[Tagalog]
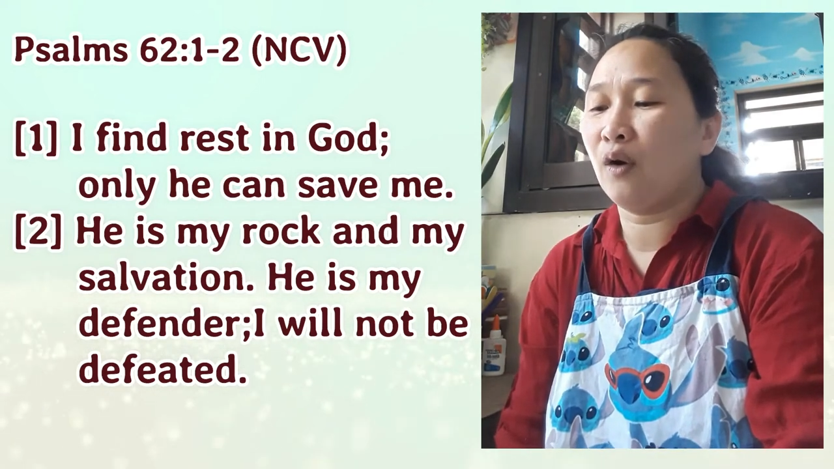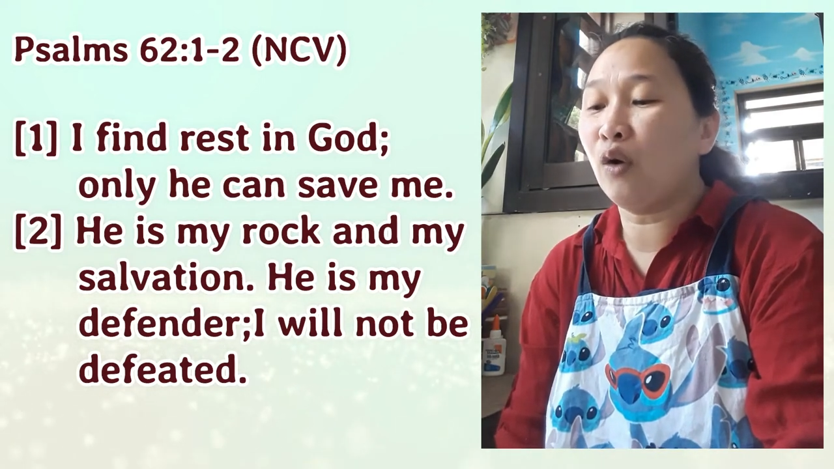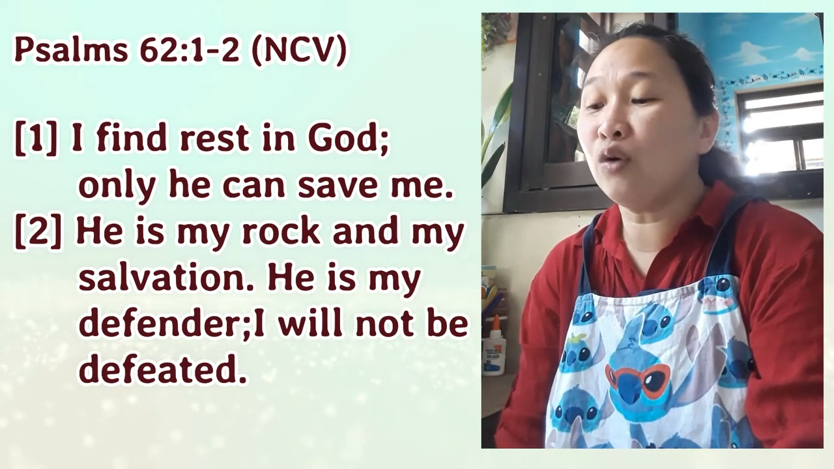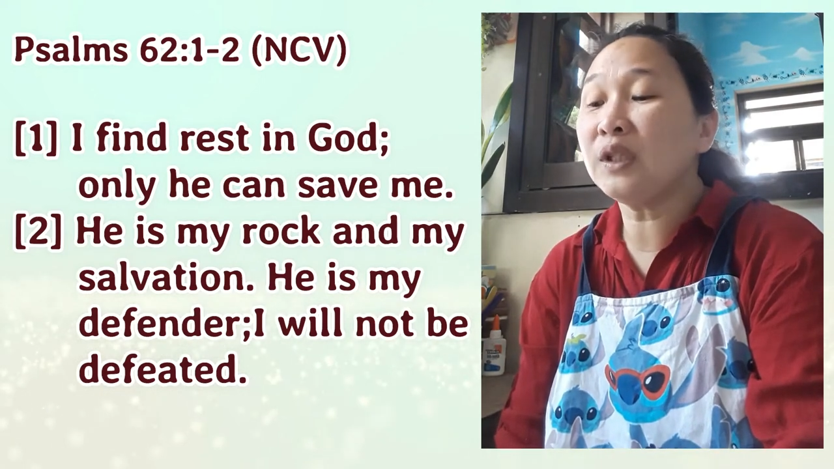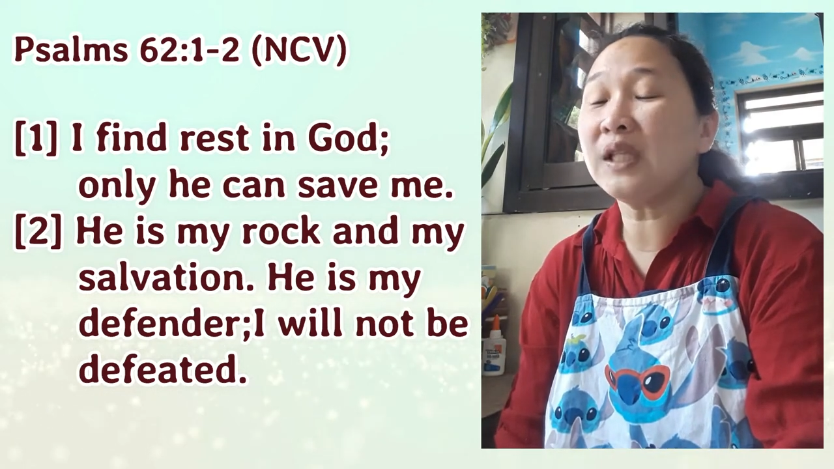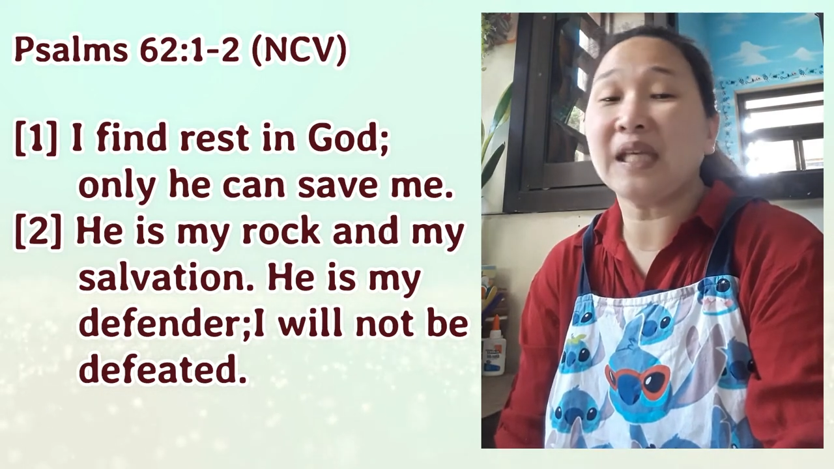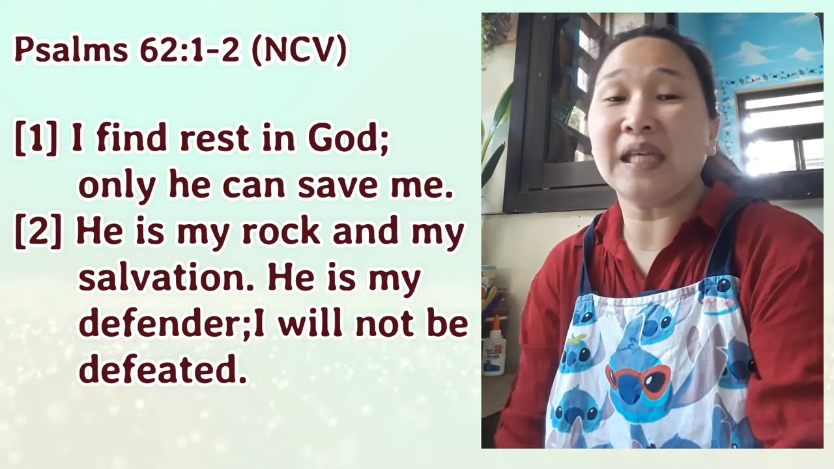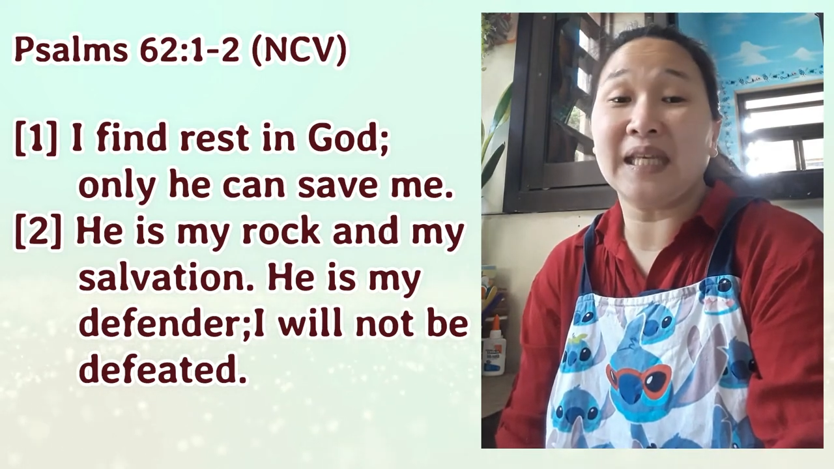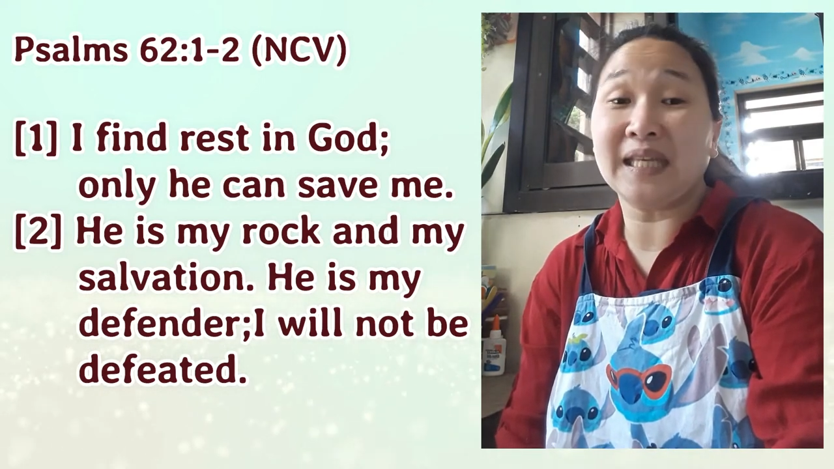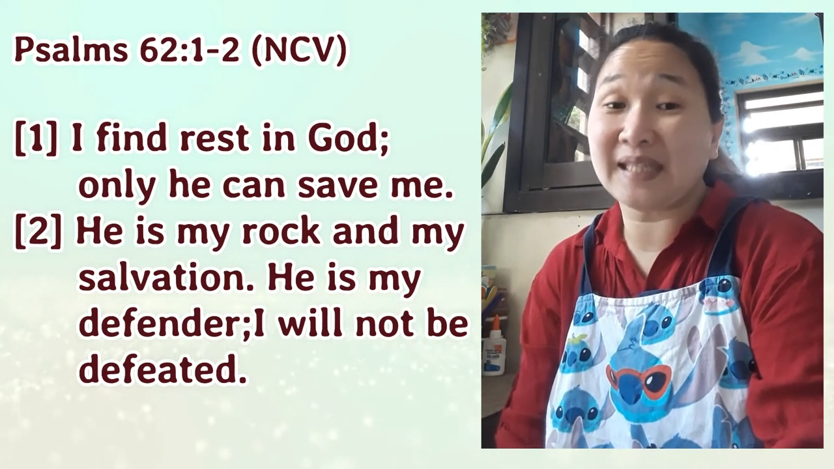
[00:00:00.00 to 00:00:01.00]

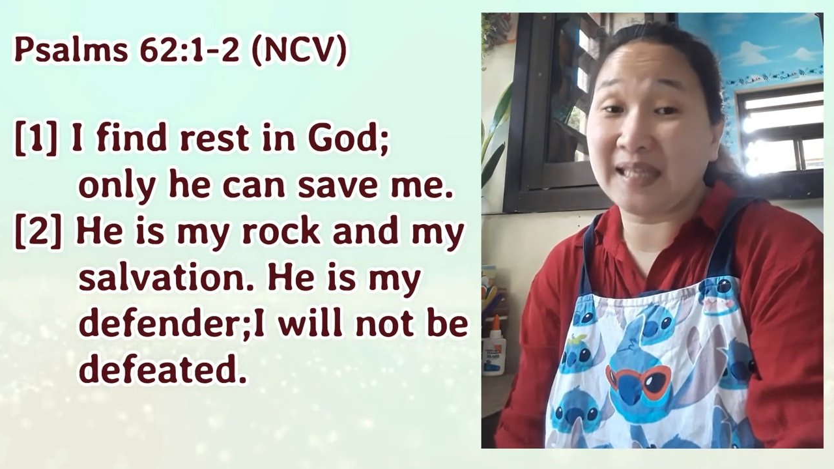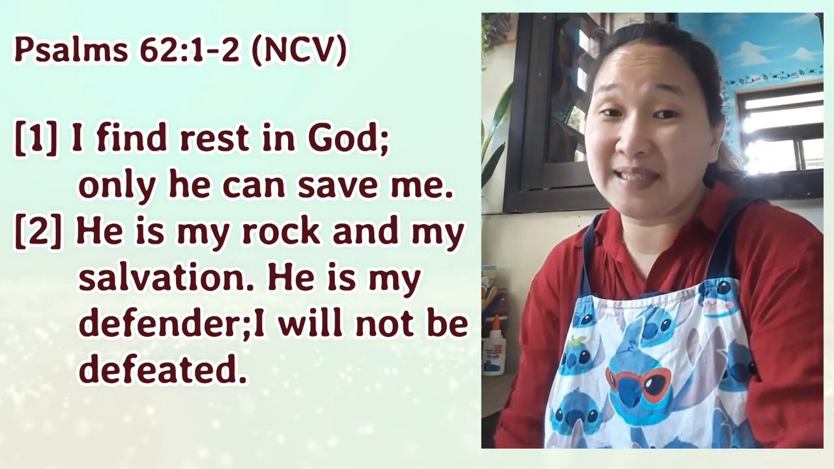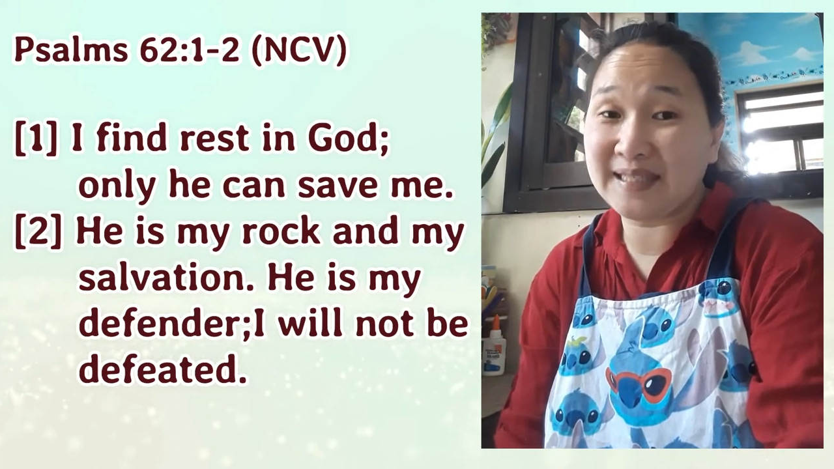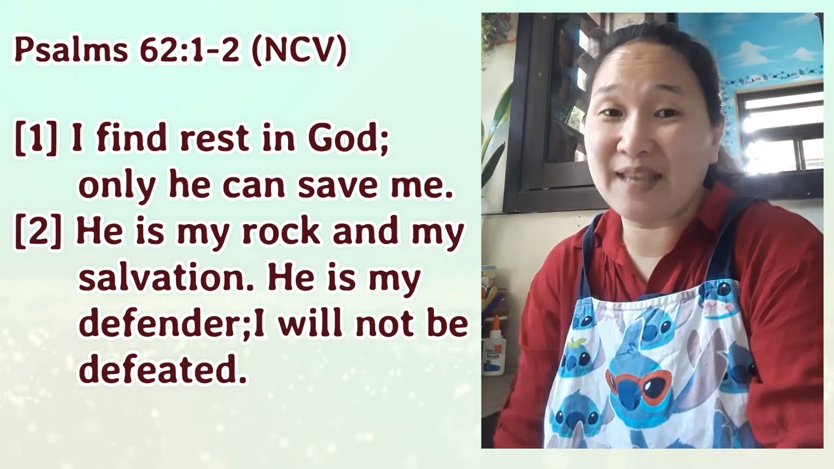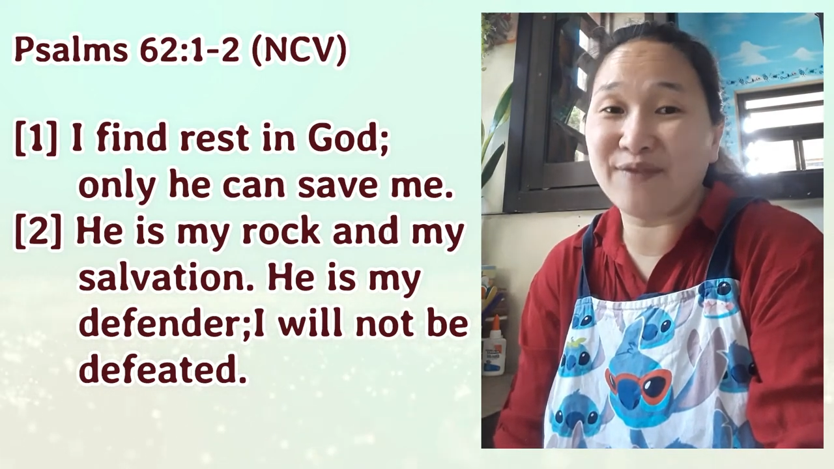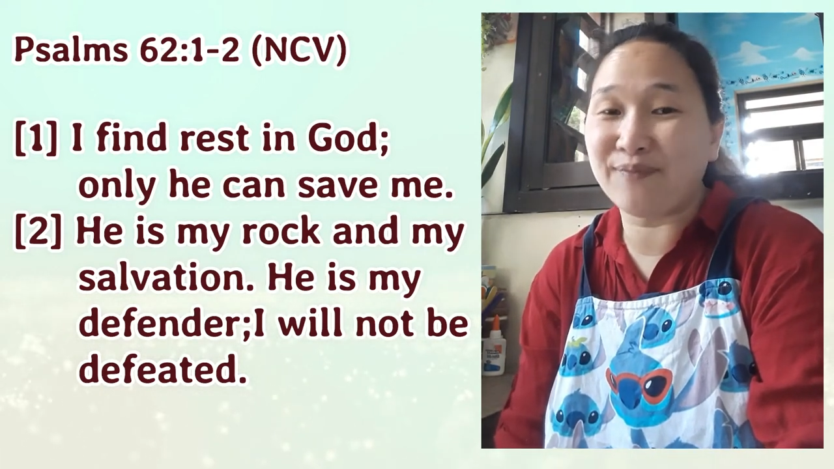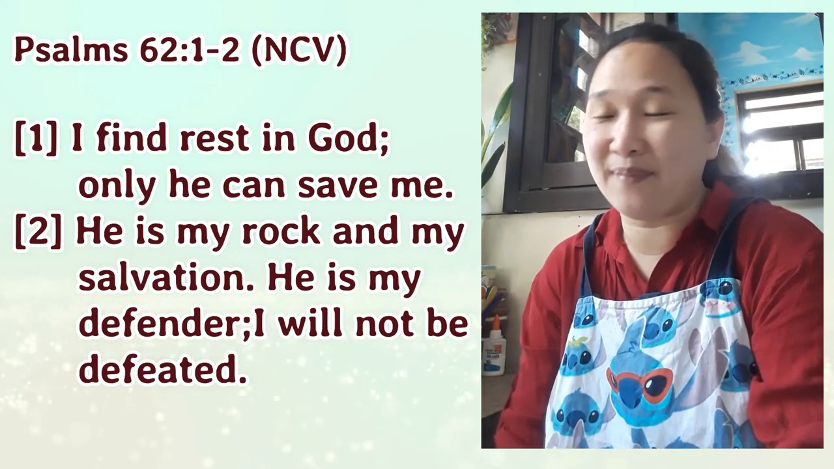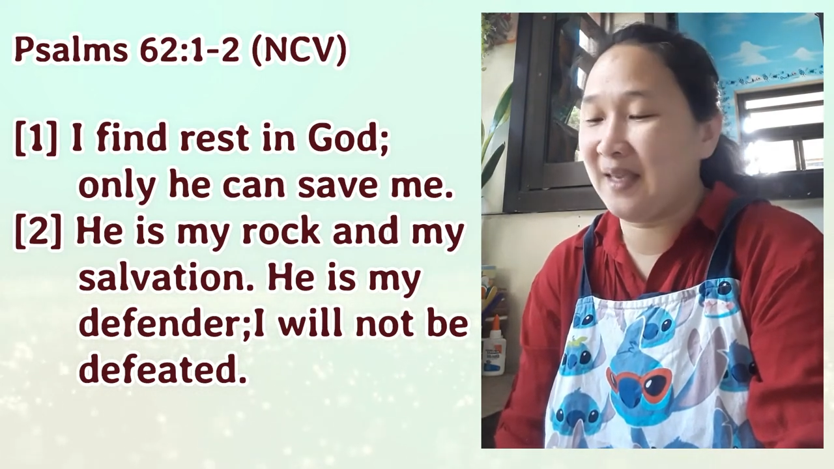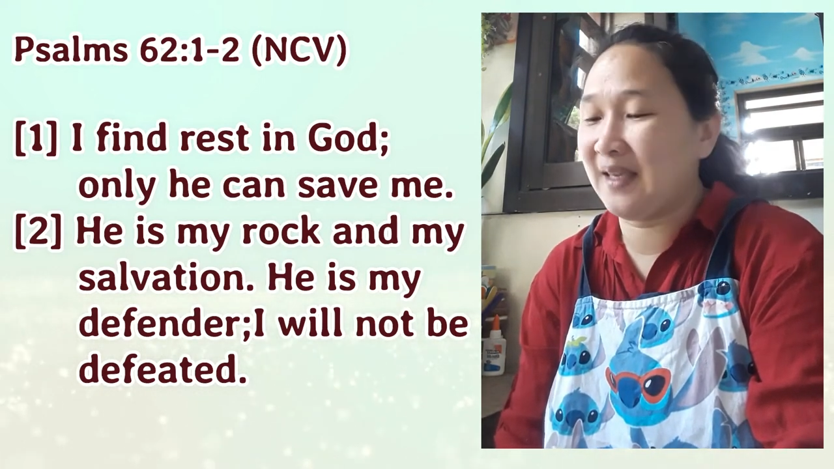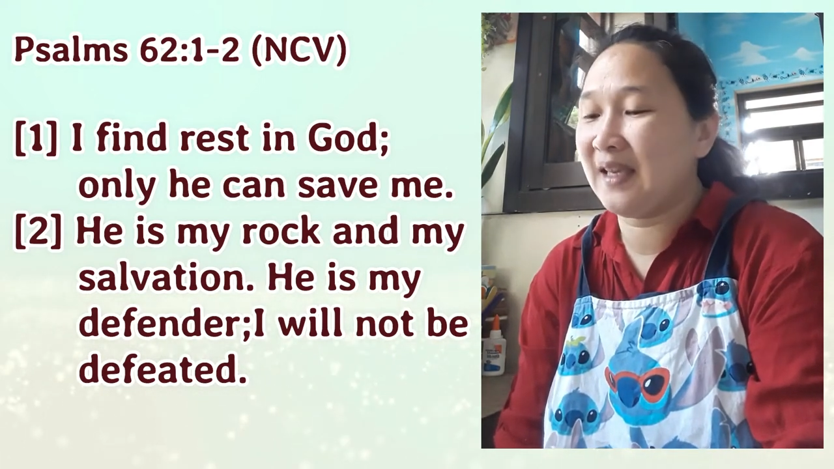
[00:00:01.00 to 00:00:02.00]
Only He can save me.